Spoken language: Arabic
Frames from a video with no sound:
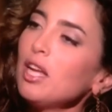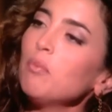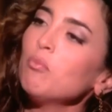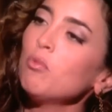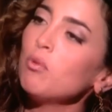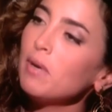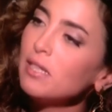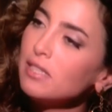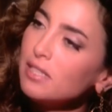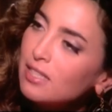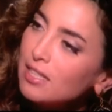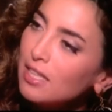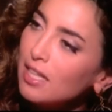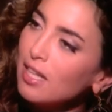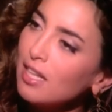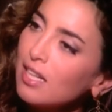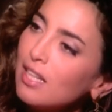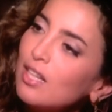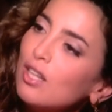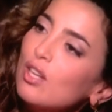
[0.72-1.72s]
ممثل
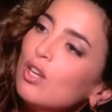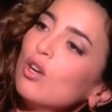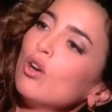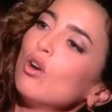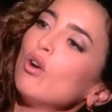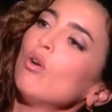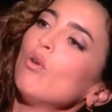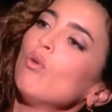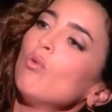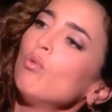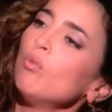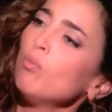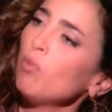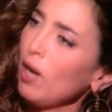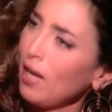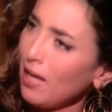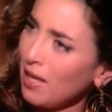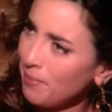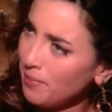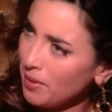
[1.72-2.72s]

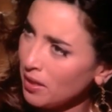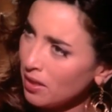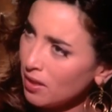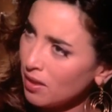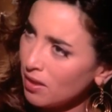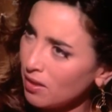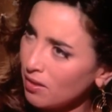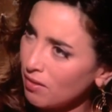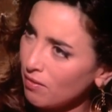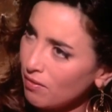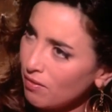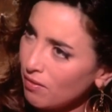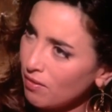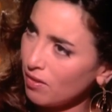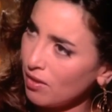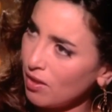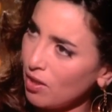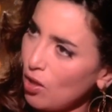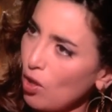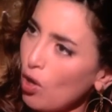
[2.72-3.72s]
ومحامي
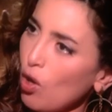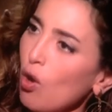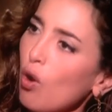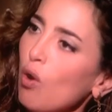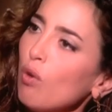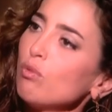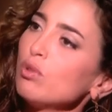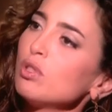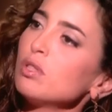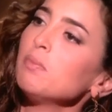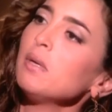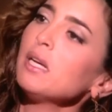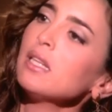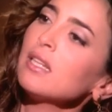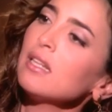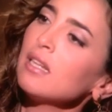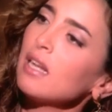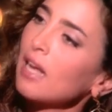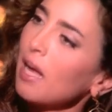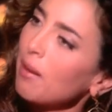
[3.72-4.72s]
آه. وسمعت
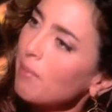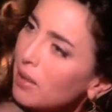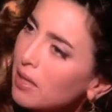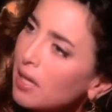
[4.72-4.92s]
انك عملت